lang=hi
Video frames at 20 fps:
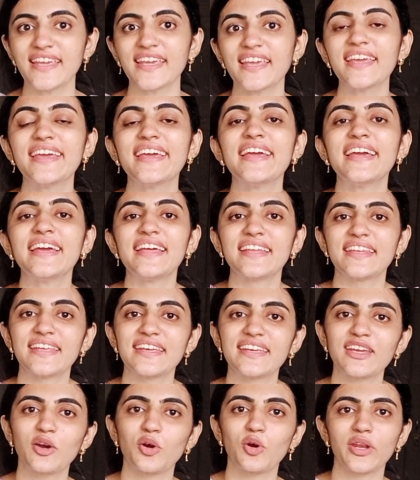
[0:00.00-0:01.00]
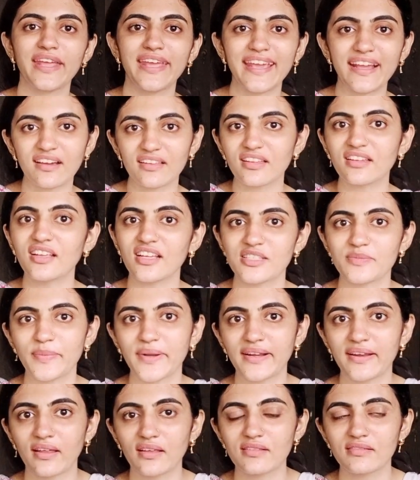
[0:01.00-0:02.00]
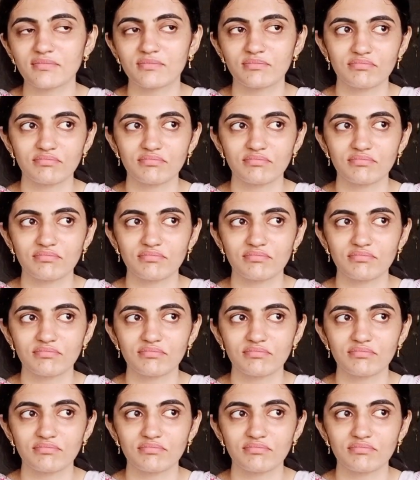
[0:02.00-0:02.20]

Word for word: हैं ठीक है और एक अलग हस्बैंड है